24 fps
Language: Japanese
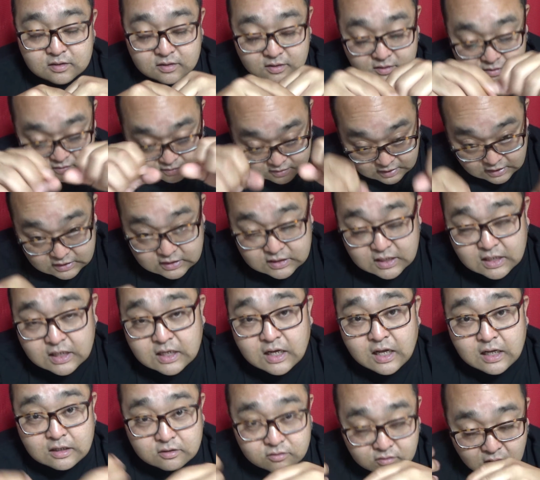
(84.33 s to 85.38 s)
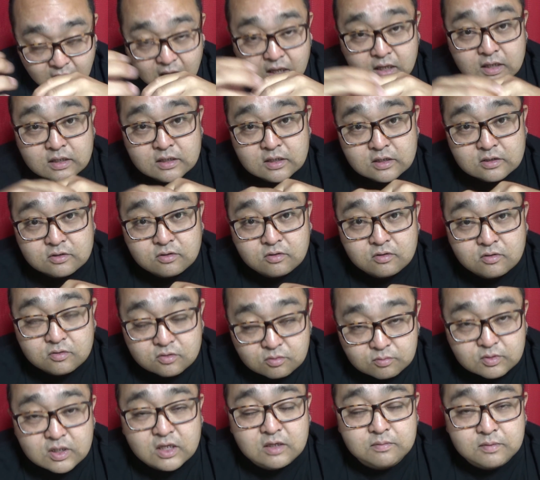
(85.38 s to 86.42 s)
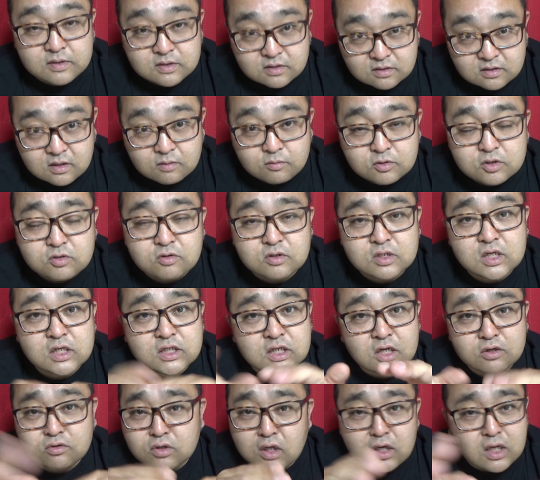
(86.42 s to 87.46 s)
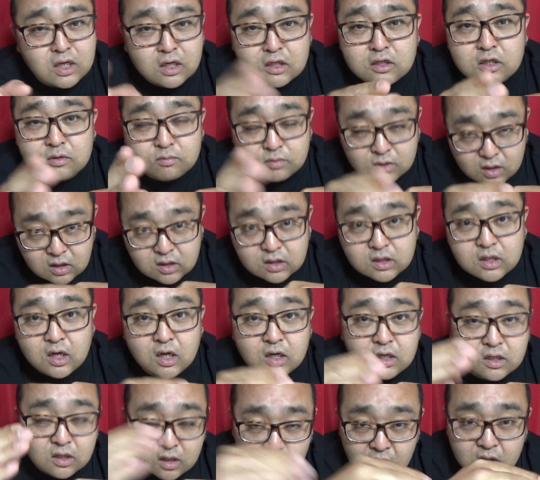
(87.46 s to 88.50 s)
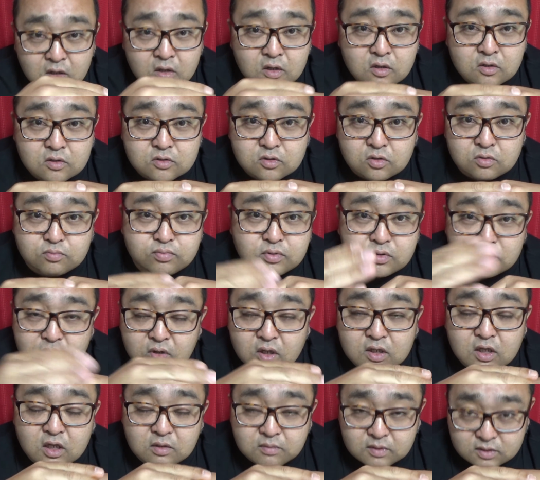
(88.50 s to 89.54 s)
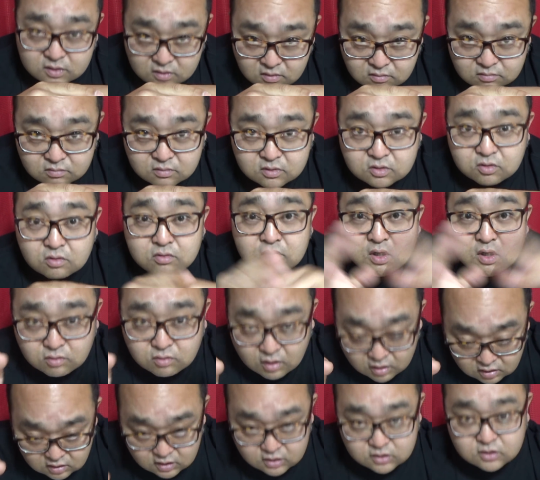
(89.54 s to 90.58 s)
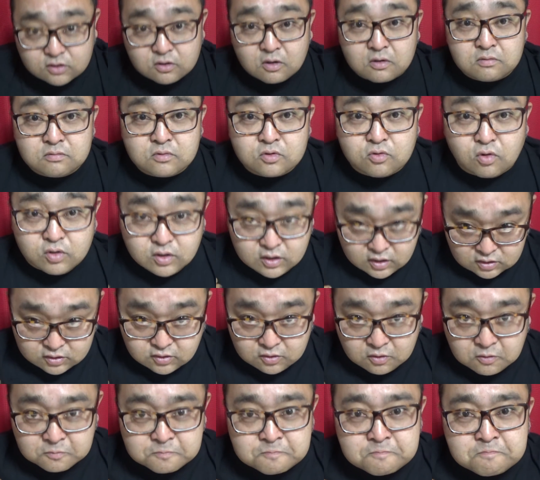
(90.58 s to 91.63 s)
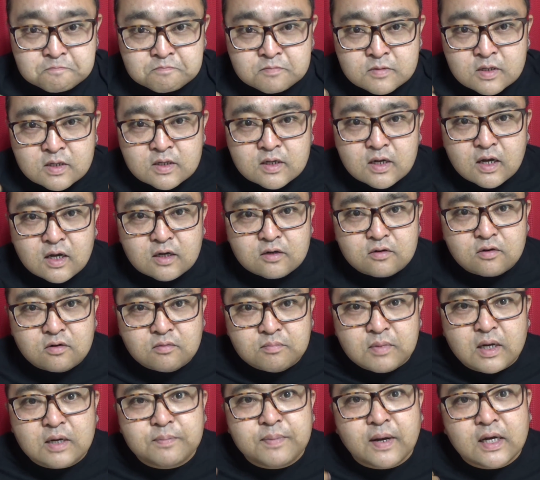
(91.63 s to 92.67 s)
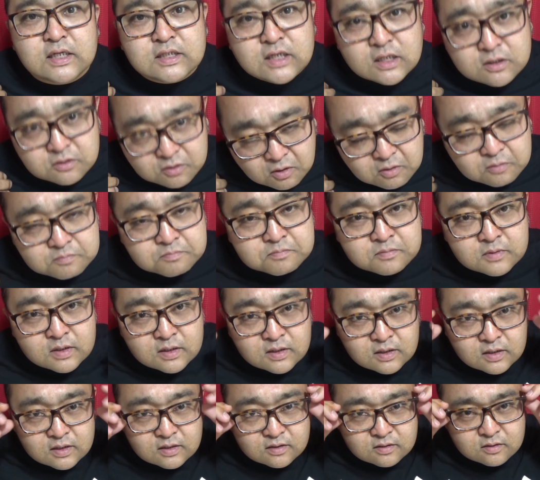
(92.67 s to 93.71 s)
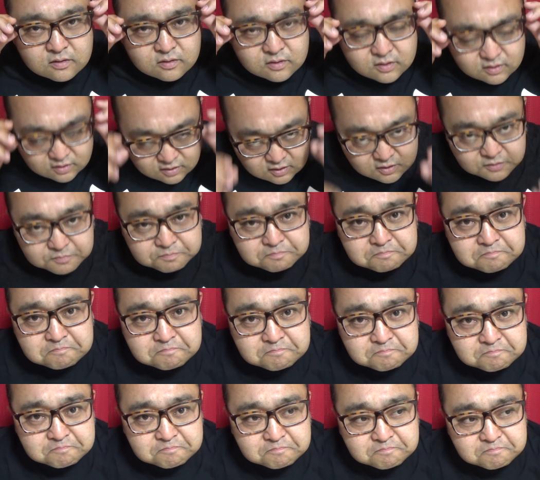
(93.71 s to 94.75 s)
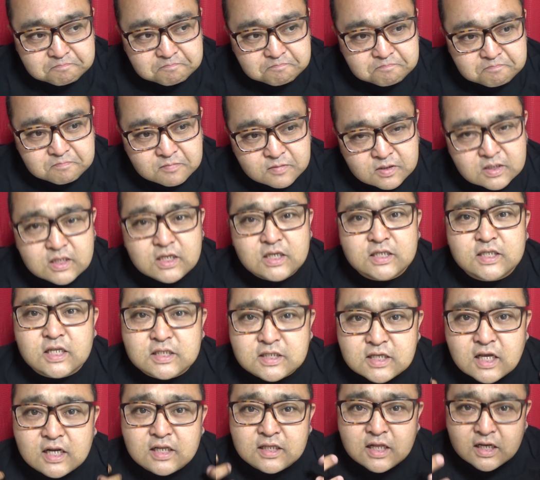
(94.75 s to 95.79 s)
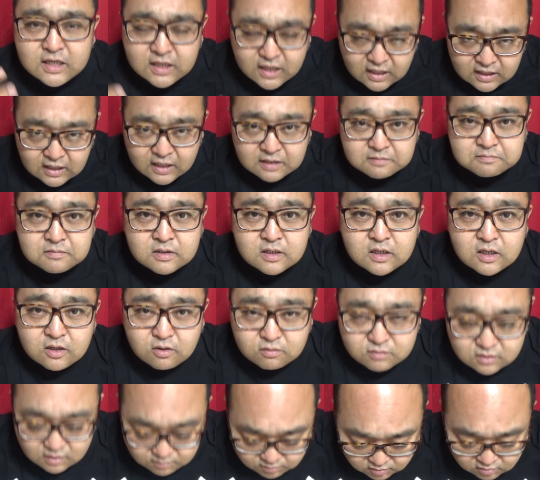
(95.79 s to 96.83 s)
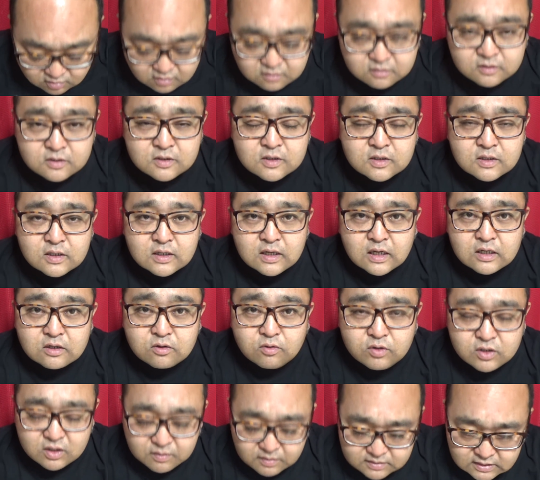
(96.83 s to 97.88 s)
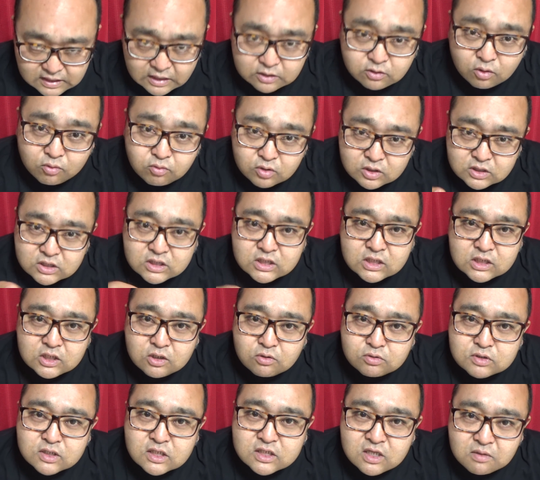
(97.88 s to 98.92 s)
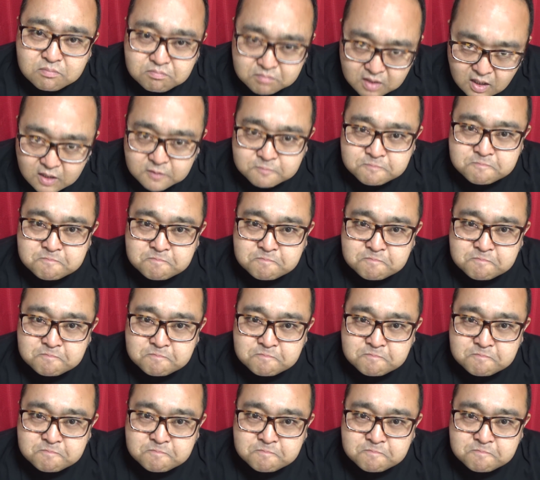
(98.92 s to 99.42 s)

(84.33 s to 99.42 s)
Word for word: 休憩して帰るとか、そういうこともできますんで、もちろん自転車乗ってない方でもね、日帰りでそのプールとかできますよ。そとあれですよ、これですよ、マルパカちゃんのグッズ、 T シャツやら何やら、いろんなもの置いてます。あと美味しい餃子せんべい、